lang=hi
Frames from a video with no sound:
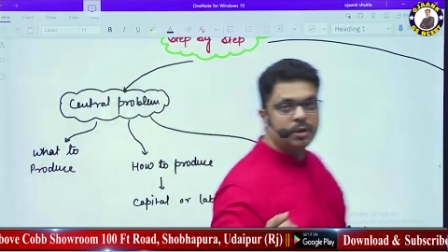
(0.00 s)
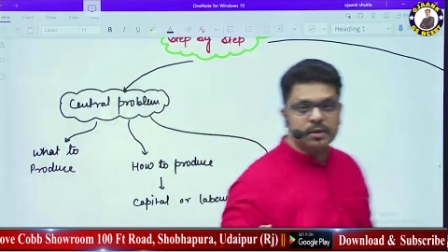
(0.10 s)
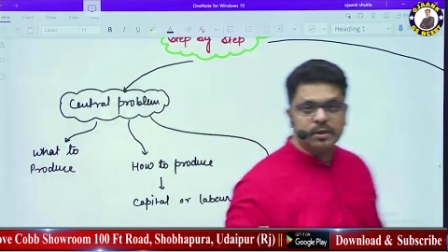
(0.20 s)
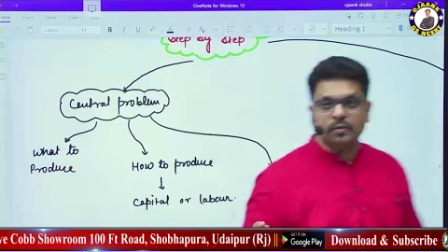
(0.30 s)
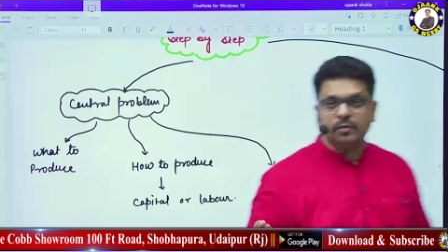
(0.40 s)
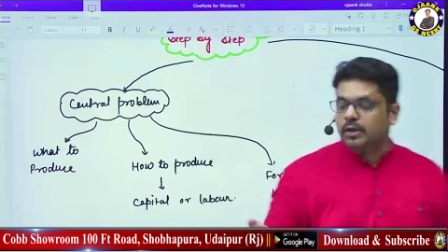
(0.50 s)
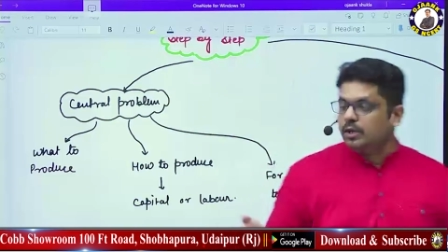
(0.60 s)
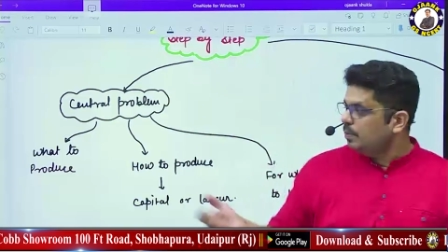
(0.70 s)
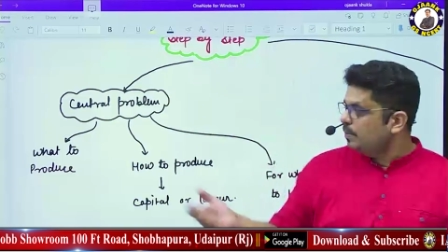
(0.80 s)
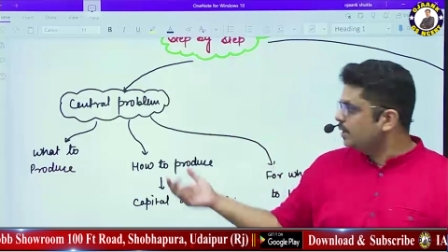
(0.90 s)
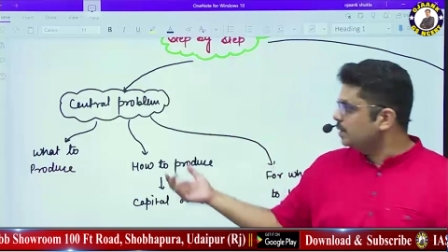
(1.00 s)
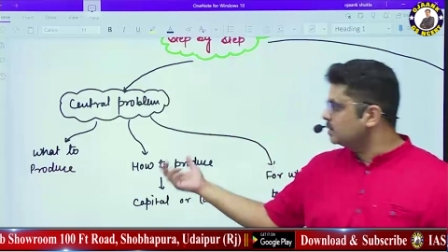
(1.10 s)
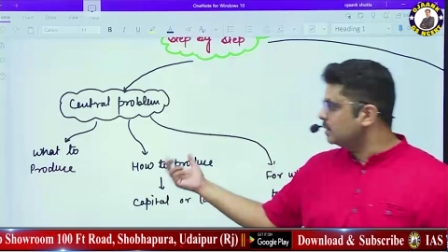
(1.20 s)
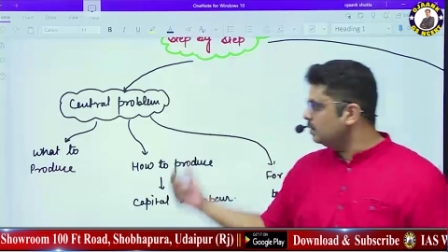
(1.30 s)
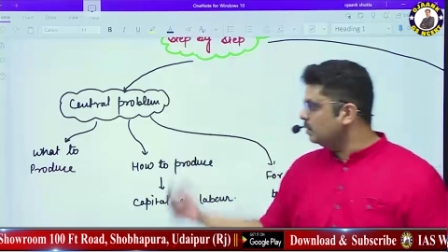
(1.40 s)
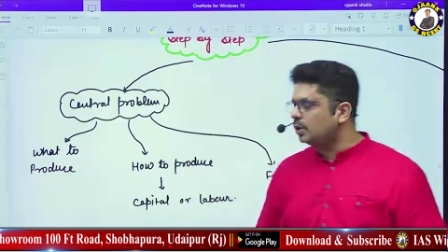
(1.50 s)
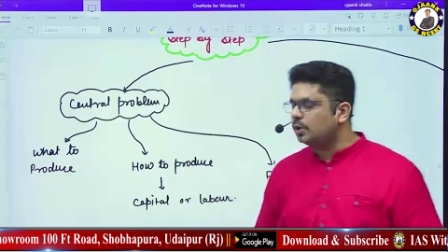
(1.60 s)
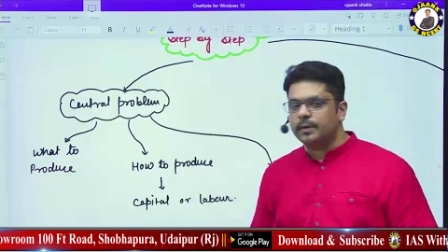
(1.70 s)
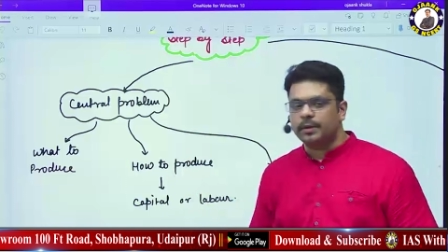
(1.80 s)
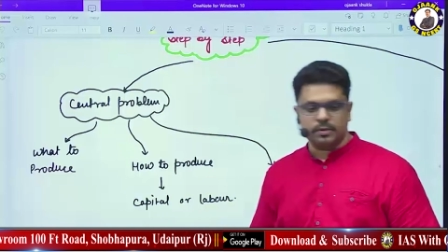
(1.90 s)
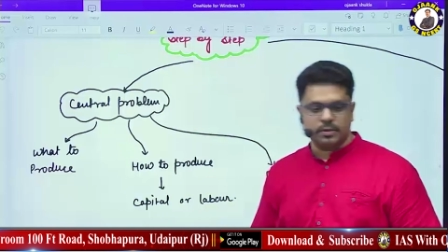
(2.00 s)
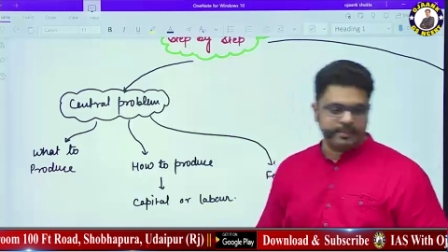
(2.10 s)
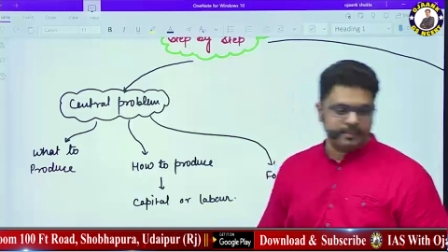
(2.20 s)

मुझे व्हाट टू प्रोड्यूस लिखो व्हाट टू प्रोड्यूस